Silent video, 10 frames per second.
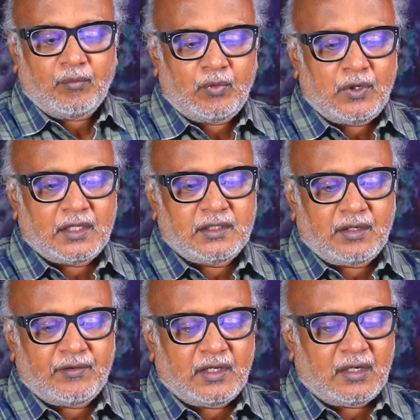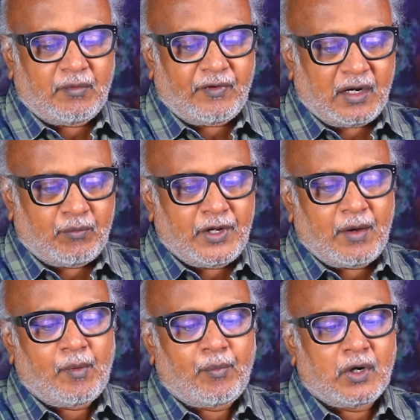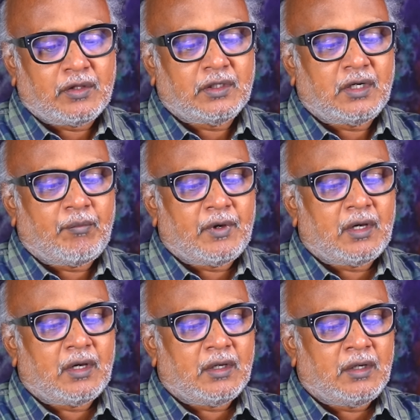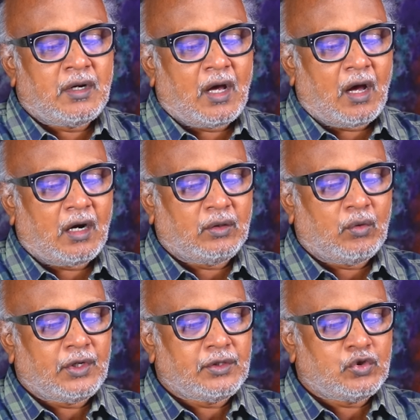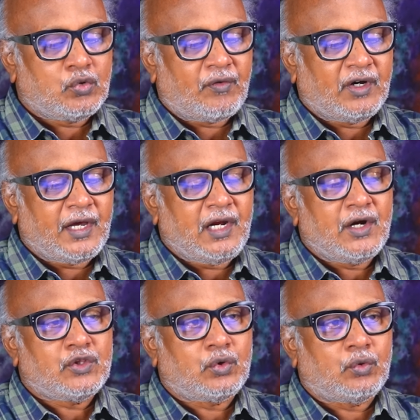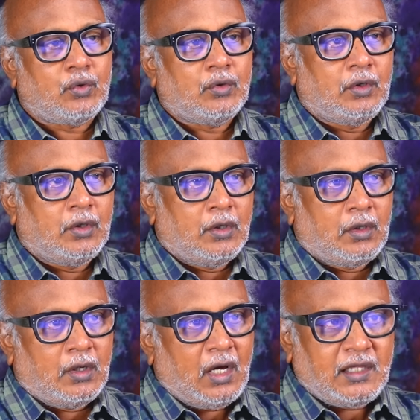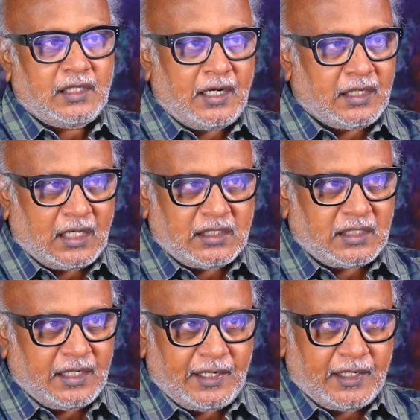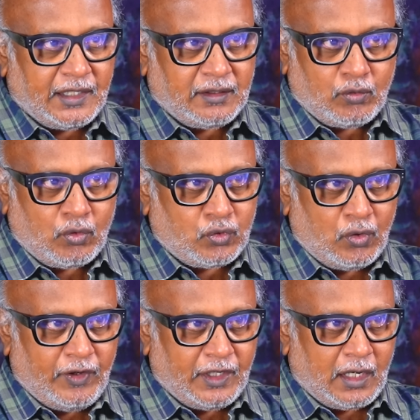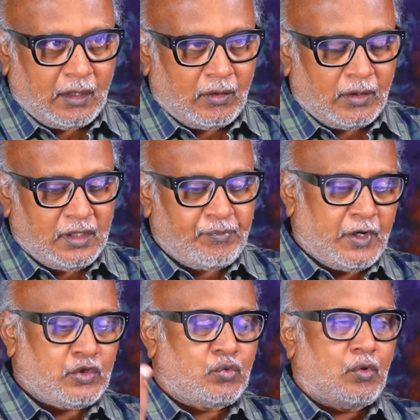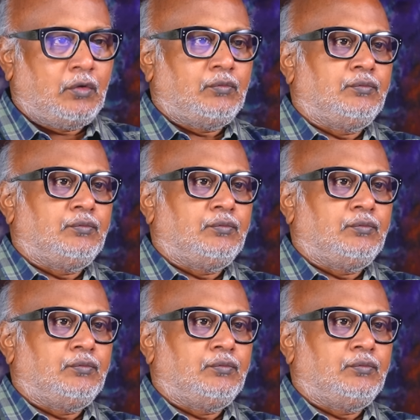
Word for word: மூணாவது தடவை நம்ம வர முடியாமல் போனதுக்கு நம்ம இன்னும் கோர் ஹிந்துத்துவாவை கையில் எடுத்துருக்கணும் அதை எடுக்காதது தான் இன்றைக்கு தோல்வி காரணம் இப்போ எடுத்துருவோம்